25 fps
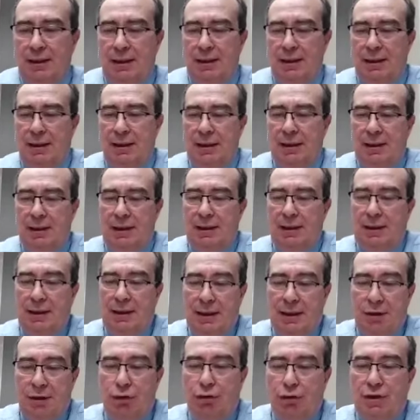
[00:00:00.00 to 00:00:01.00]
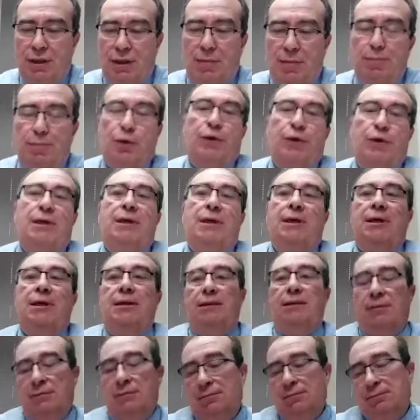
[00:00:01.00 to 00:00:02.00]
y en ellos se
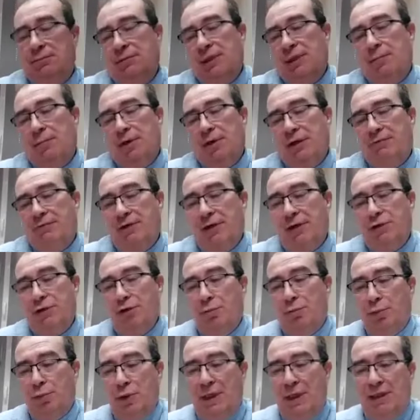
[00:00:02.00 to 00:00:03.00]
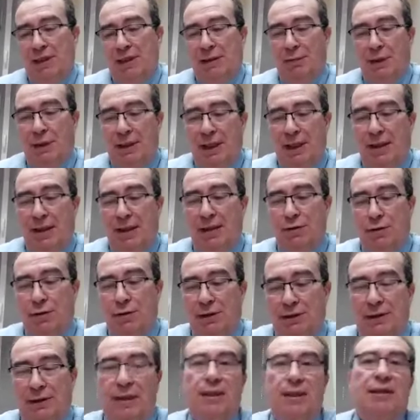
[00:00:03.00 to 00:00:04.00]
ponían de manifiesto pues, las habilidades
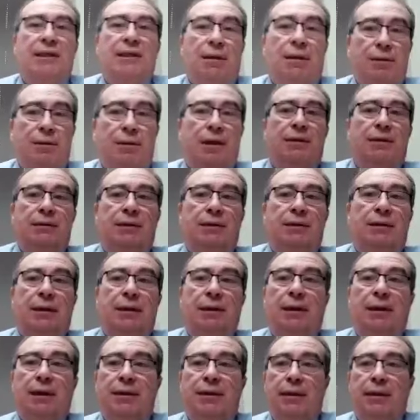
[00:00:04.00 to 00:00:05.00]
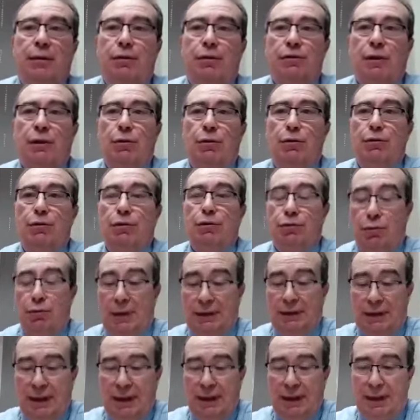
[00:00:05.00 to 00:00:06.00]
o destrezas que habían realizado los alumnos
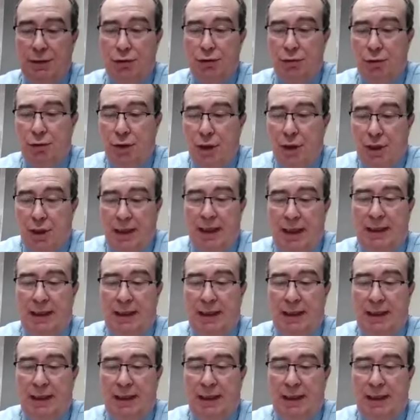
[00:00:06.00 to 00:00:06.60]
durante el año